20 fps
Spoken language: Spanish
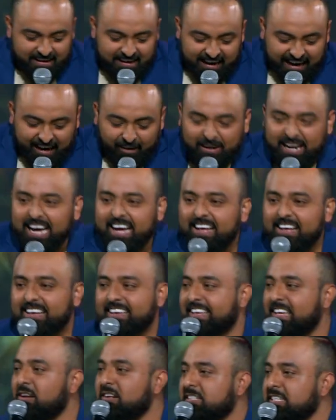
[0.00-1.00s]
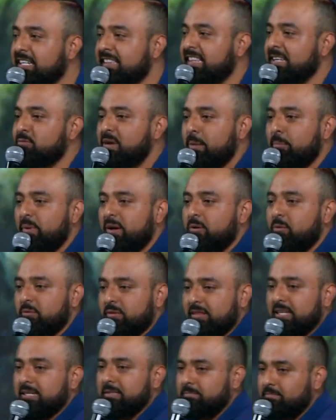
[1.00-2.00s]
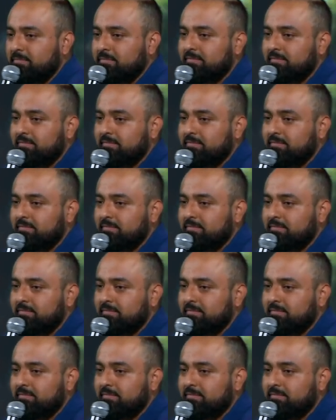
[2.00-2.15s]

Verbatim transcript: Ahora, quiero hacerte una pregunta.